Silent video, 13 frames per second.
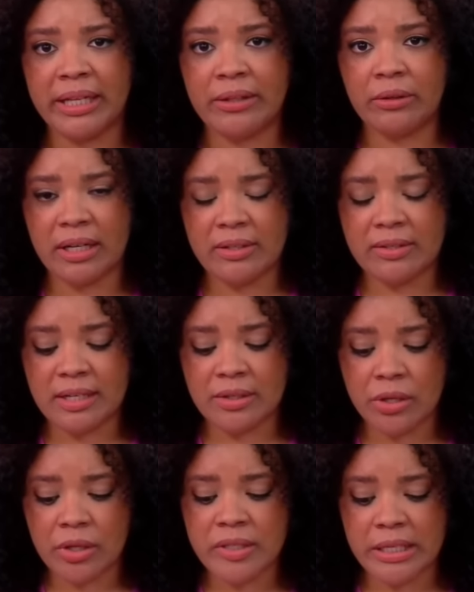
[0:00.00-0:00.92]
o eleitorado
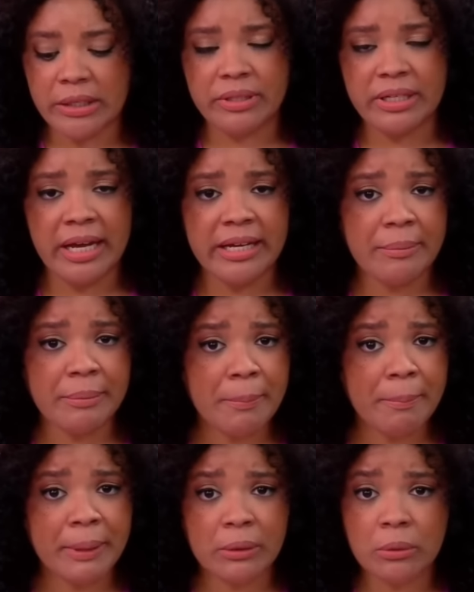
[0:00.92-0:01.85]
está sozinho. E aí a
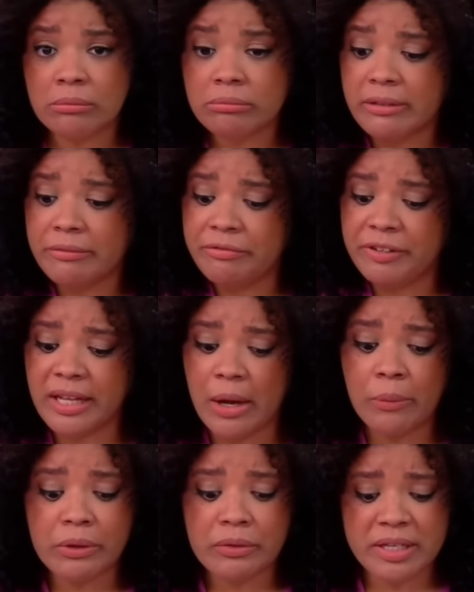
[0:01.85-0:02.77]
minha pergunta
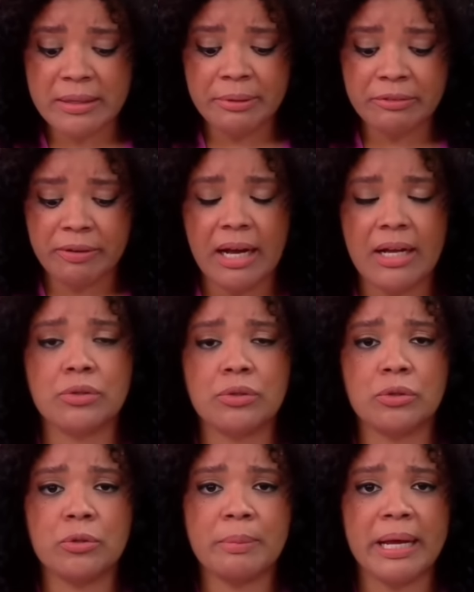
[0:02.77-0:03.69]
final que eu sempre
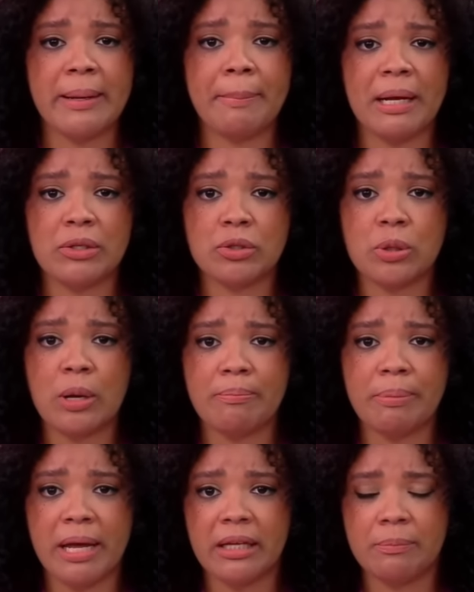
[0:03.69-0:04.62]
faço, tudo bem, passou
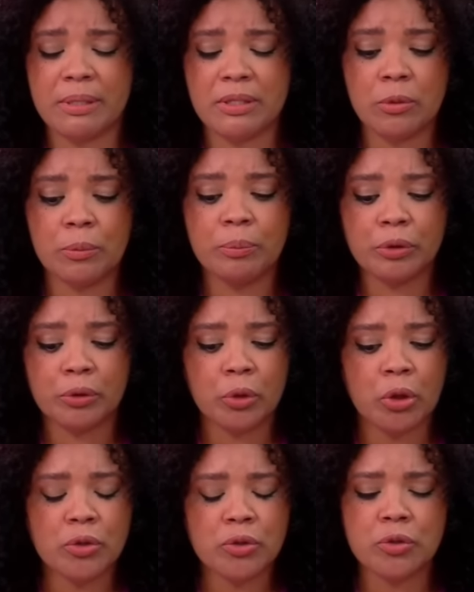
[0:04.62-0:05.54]
a PEC, passou por
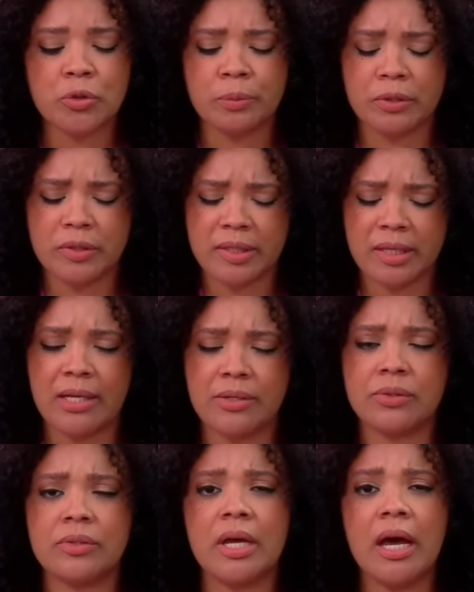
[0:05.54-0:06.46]
todos os
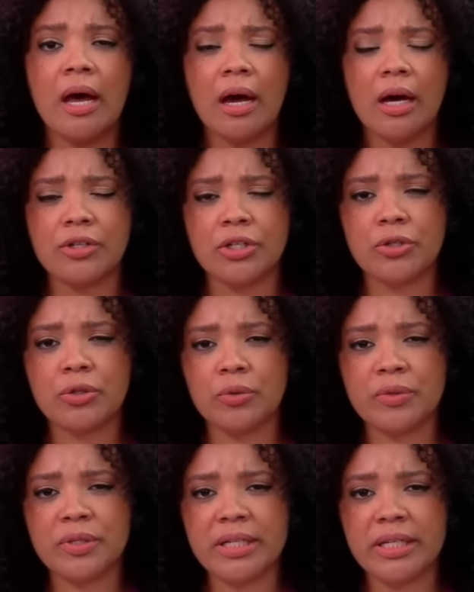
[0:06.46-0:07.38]
processos, a gente
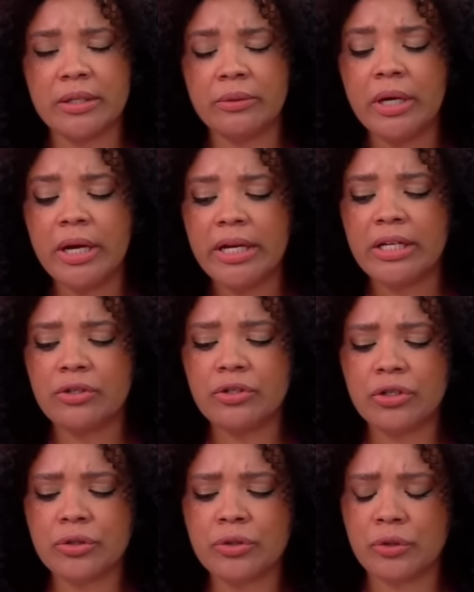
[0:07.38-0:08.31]
conseguiu
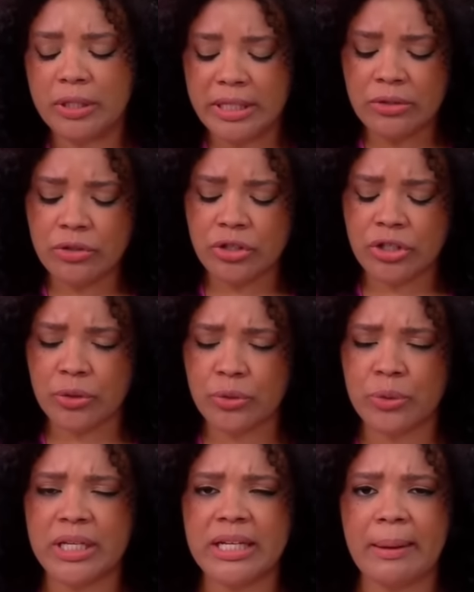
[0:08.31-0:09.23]

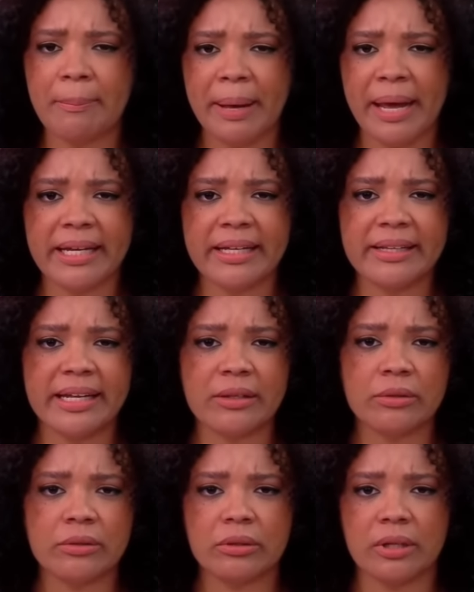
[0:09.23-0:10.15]
instituir a PEC
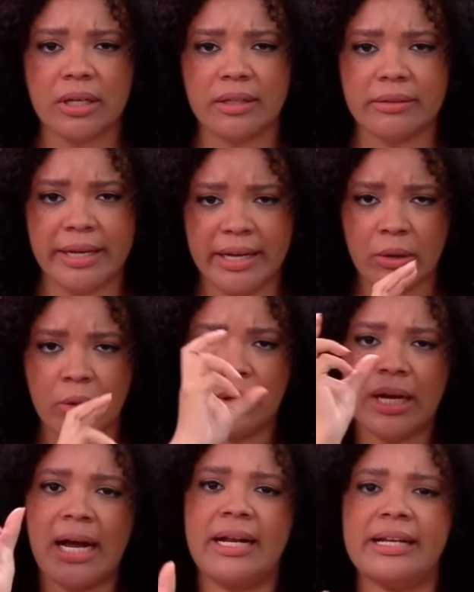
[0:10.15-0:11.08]
dentro da, né,
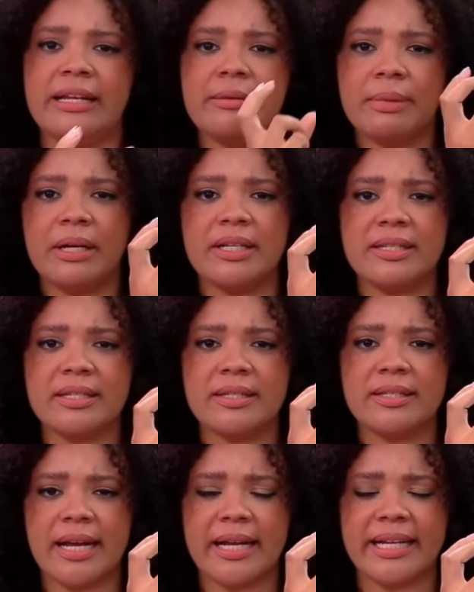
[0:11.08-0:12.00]
colocar ali esse,
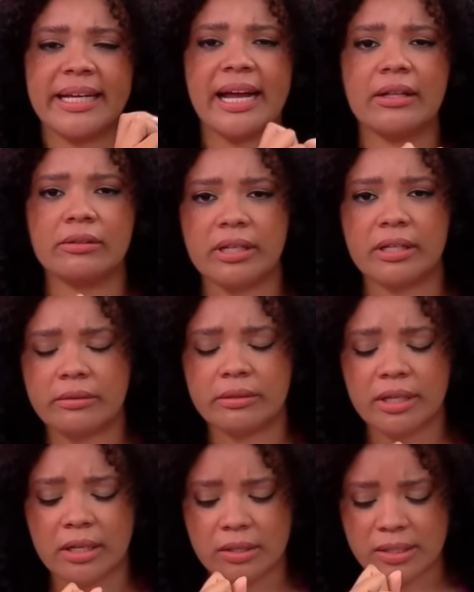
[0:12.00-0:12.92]
esse agregado
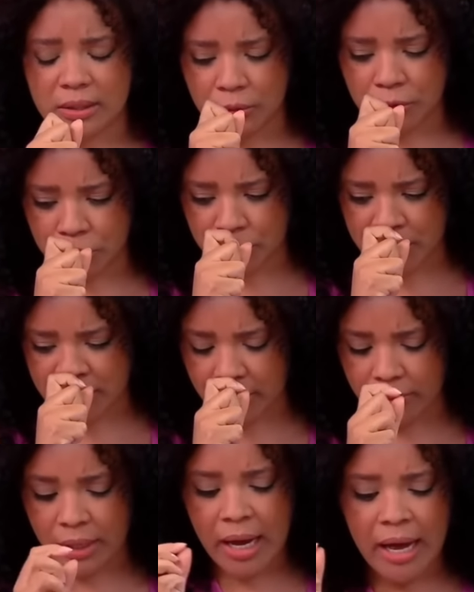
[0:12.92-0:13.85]
dentro da nossa Constituição.